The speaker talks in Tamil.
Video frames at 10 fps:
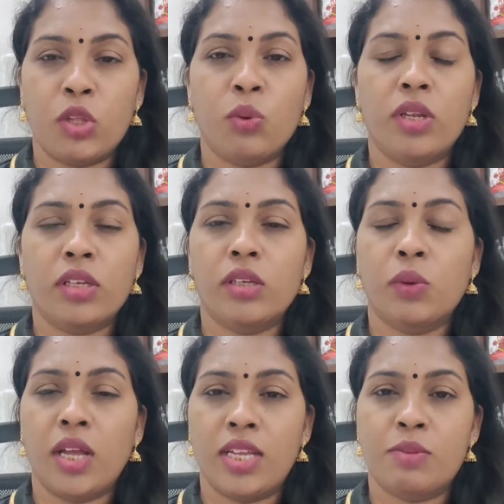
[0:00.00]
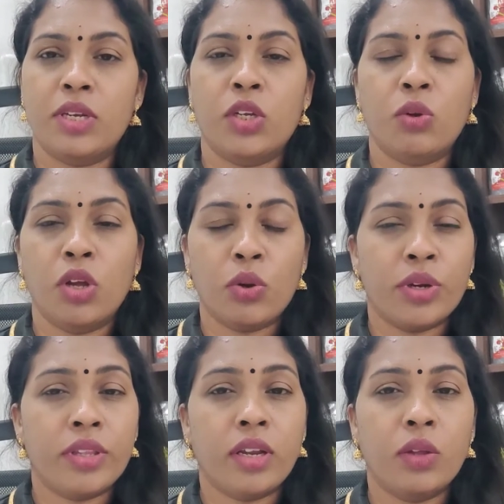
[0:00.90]
மற்றவங்களுக்கு உங்கள் ஹஸ்பண்ட்க்கு உங்கள்
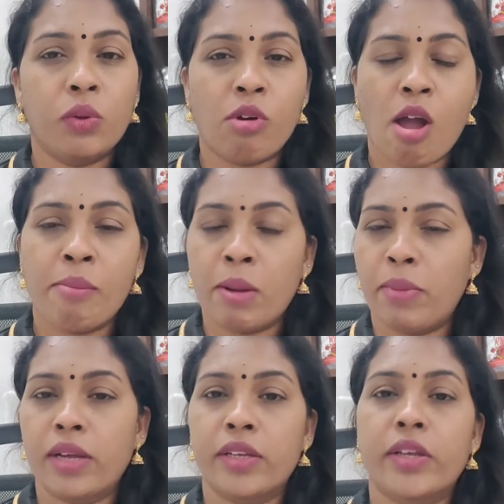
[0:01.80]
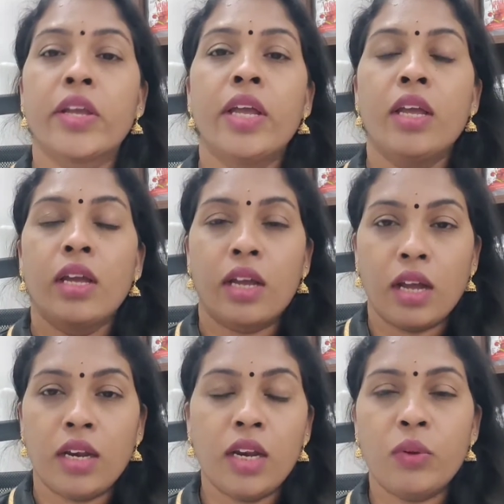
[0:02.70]
குழந்தைங்களுக்கு உங்கள் அம்மா அப்பாவுக்கு
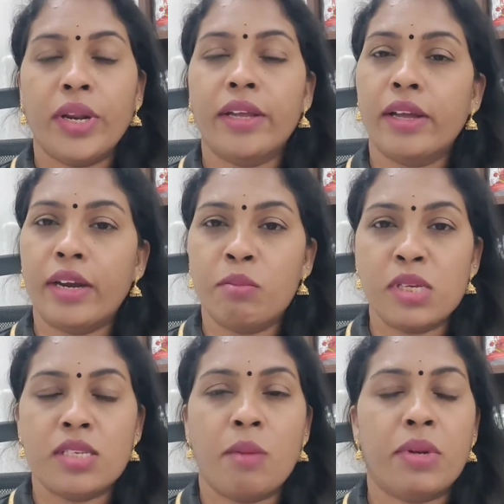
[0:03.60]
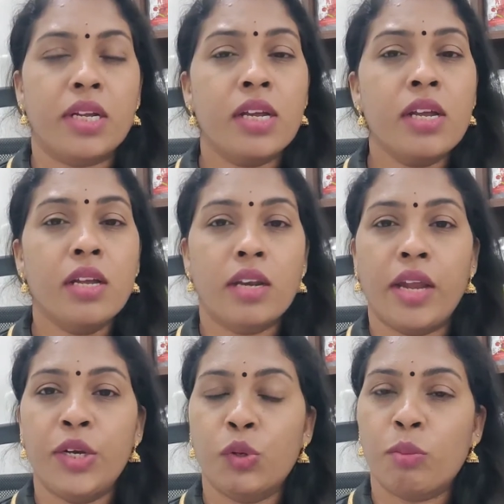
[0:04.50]
காலையில் ஒரு எக்கு கண்டிப்பாக சாப்பிட்ருங்க
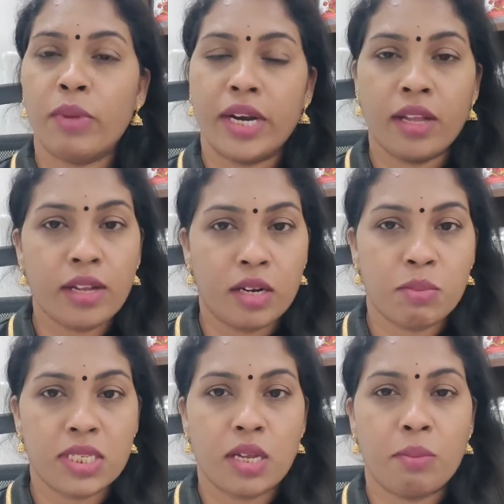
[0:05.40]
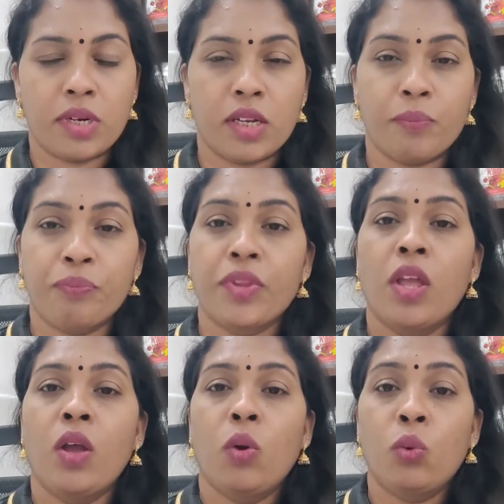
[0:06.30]
நைட் ஒரு பண்ணனா கண்டிப்பாக சாப்பிட்ருங்க
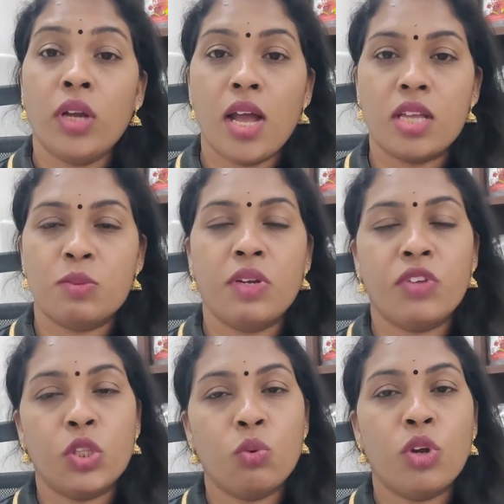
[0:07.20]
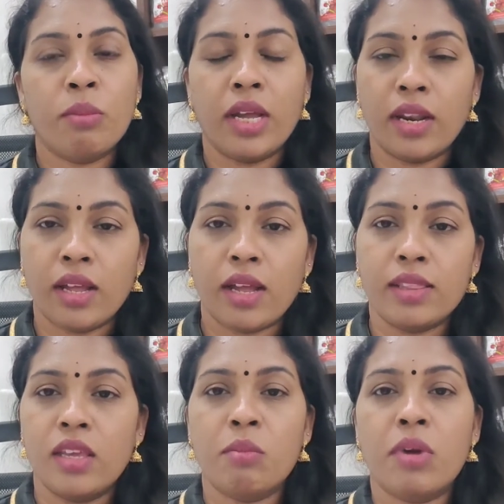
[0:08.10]
உங்கள் ஹஸ்பண்ட் வந்து உங்கள் மேலே
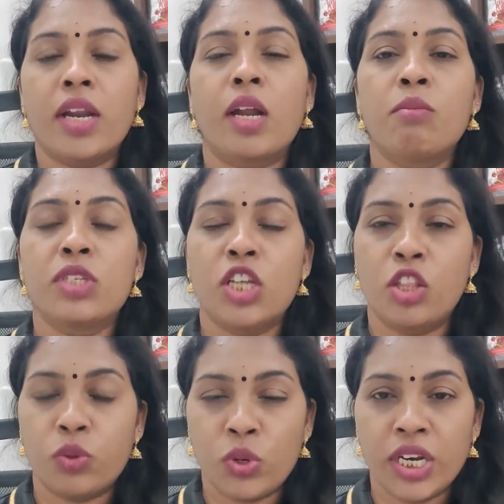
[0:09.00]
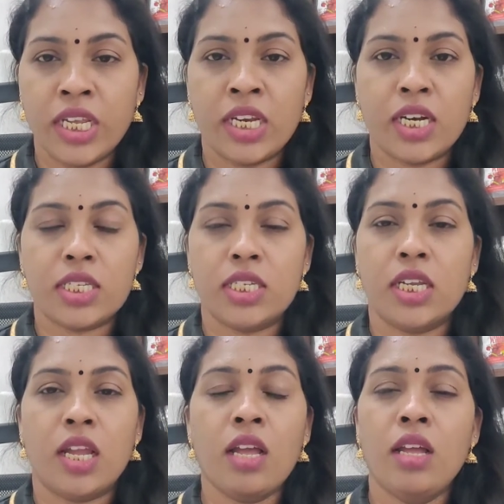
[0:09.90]
அதிகமான அன்பு செலுத்தணும்னு நீங்கள்
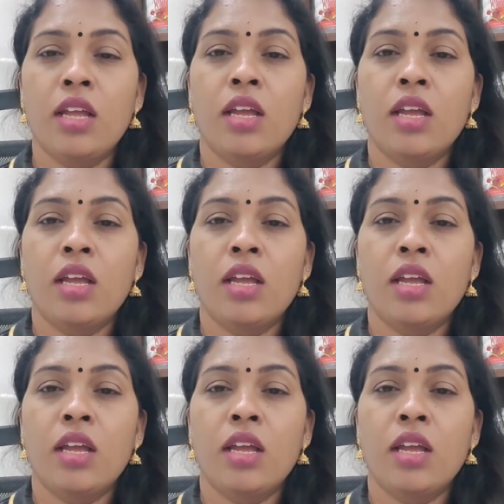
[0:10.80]
நினச்சிங்கன்னா